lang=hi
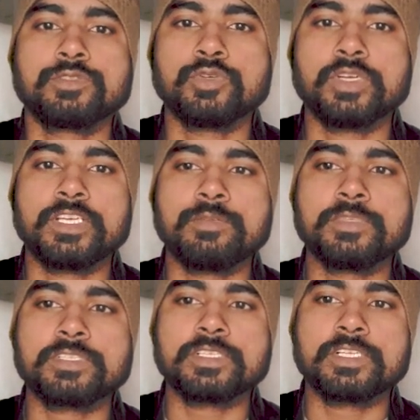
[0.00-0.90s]
जो
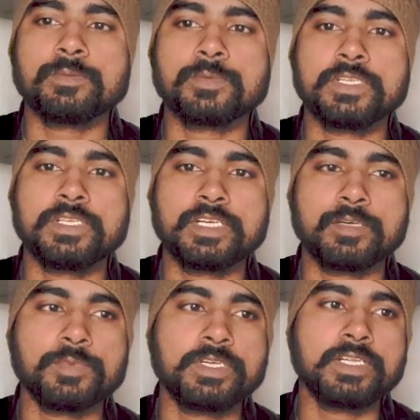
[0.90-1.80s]
एनिमेशन आपने
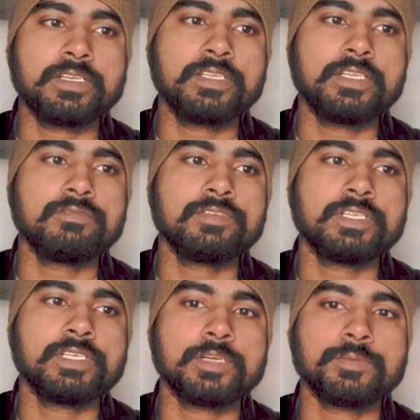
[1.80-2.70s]
यहाँ पे डाली है
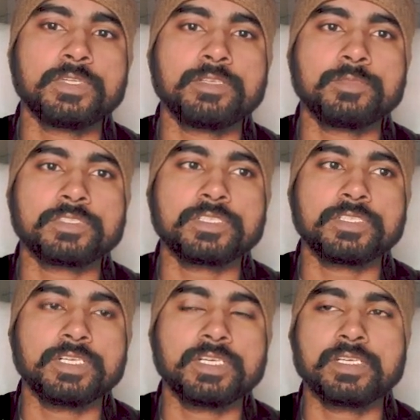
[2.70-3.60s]
वही आप एनिमेशन
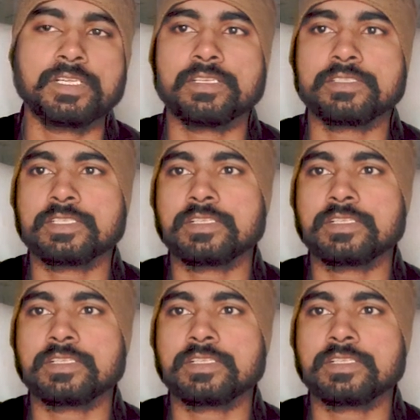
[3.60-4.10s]
यहाँ डालना